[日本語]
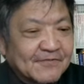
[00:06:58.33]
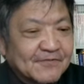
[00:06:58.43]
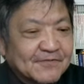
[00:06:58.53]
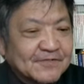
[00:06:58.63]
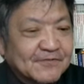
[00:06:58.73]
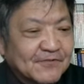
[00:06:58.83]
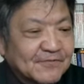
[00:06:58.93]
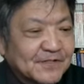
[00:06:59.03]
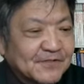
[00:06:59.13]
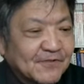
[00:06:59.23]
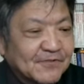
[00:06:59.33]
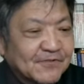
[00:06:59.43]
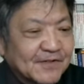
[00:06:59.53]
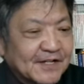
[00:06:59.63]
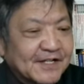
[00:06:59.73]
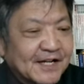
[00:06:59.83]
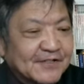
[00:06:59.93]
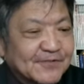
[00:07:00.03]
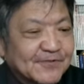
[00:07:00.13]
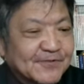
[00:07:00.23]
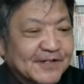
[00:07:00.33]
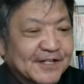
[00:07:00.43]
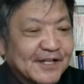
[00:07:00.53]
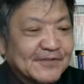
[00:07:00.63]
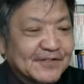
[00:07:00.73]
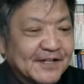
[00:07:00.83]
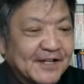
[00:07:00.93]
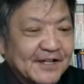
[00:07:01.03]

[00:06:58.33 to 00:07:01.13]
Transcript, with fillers: この国の国民のほとんどは理解することができずに、